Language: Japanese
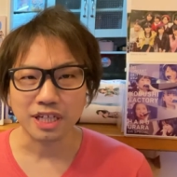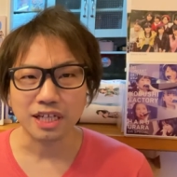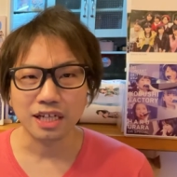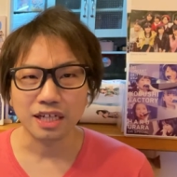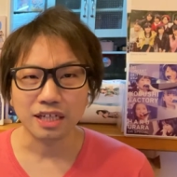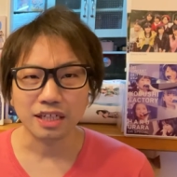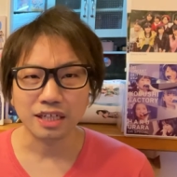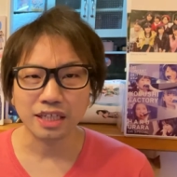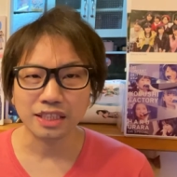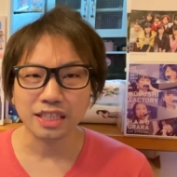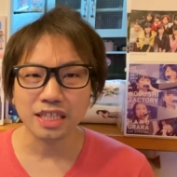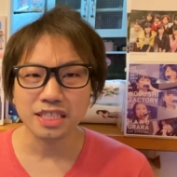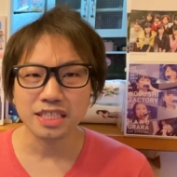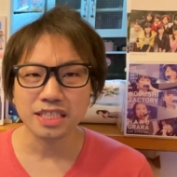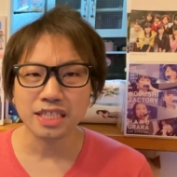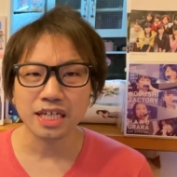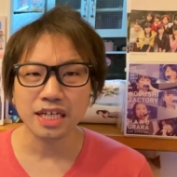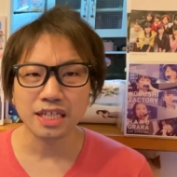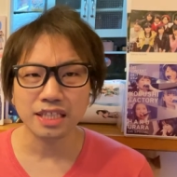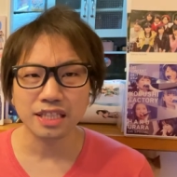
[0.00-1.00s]
が
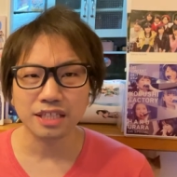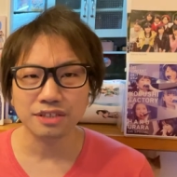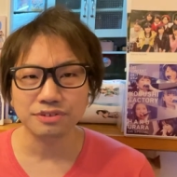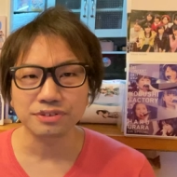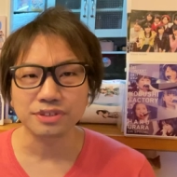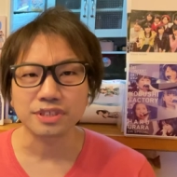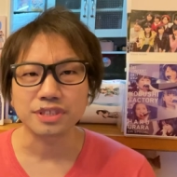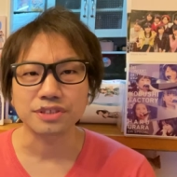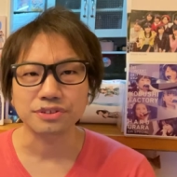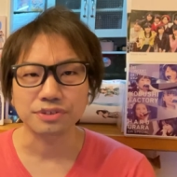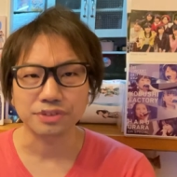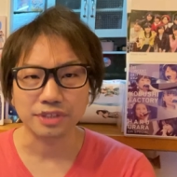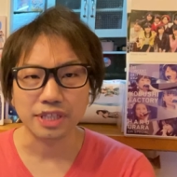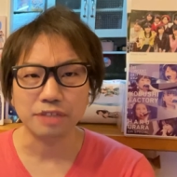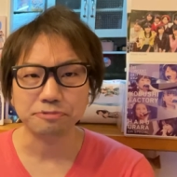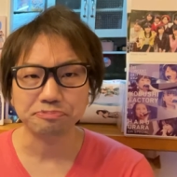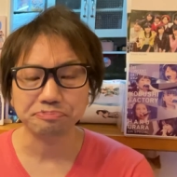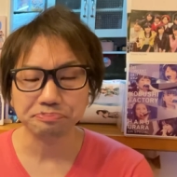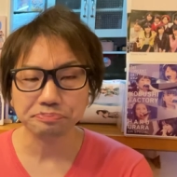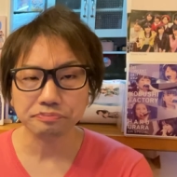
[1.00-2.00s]
形変えていくんですよ
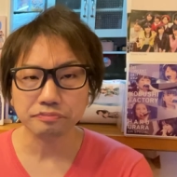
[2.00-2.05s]
ね。